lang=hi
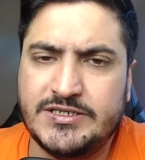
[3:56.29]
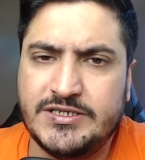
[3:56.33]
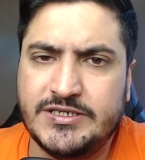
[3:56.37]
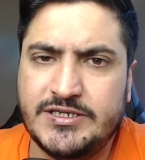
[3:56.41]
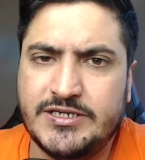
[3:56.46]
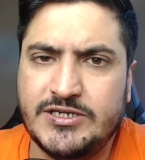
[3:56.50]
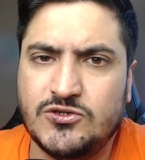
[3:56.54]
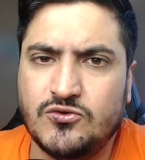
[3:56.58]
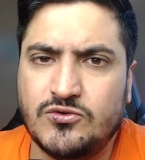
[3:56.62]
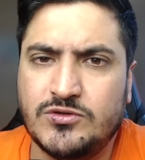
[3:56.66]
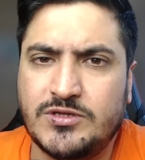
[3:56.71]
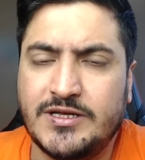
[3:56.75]

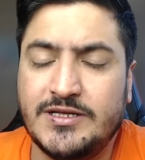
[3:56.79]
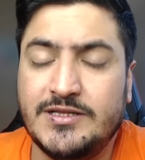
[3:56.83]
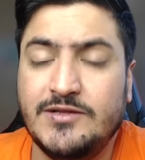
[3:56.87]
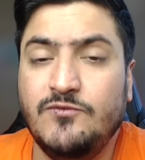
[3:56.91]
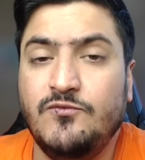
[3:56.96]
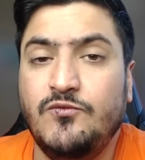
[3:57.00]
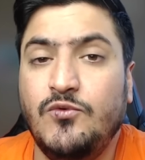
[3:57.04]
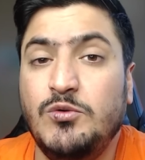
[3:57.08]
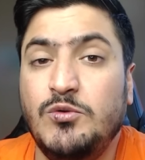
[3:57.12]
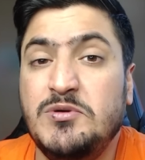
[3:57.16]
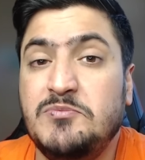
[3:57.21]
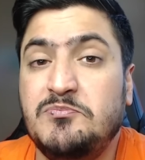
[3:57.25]
टिकट होता है ना
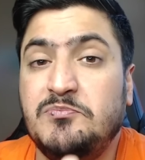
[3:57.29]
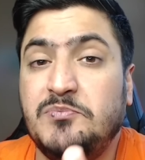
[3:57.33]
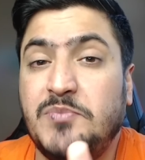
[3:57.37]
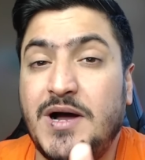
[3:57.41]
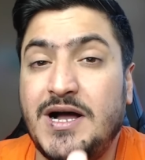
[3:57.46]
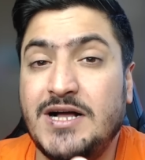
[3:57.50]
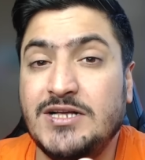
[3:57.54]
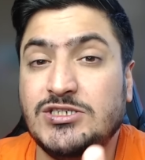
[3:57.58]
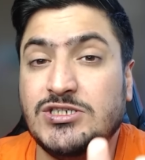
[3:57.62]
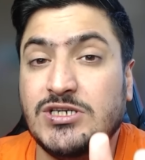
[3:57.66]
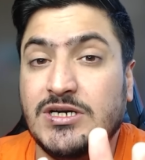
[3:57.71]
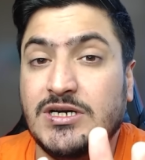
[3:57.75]
वो भी
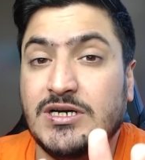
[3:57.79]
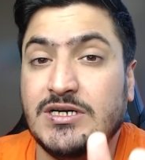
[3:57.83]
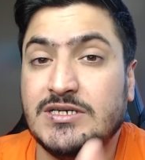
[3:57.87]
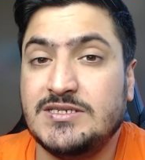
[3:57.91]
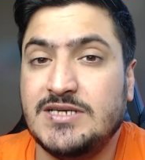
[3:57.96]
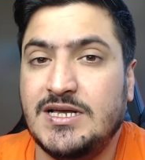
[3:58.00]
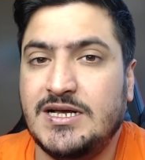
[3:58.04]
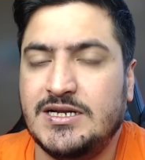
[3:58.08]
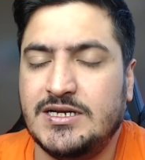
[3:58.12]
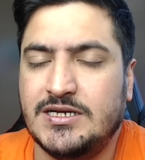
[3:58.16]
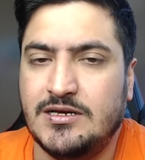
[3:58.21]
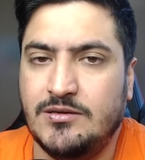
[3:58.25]
पांच
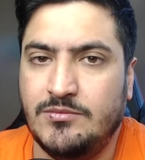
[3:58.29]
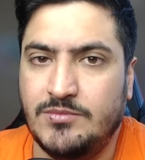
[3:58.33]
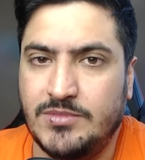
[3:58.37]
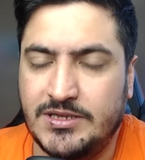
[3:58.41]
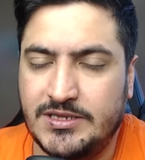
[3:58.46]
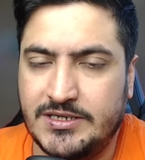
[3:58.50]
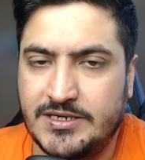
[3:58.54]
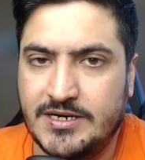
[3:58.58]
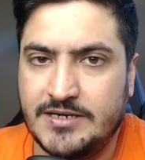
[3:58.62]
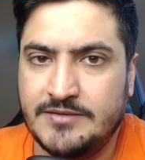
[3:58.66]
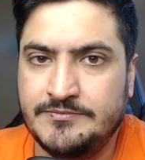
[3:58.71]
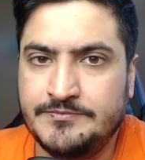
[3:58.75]
हजार का
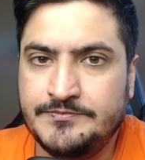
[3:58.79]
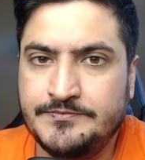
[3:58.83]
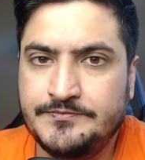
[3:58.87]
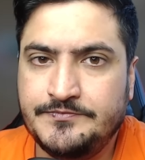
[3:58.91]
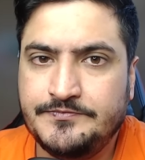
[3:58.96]
मिल रहा है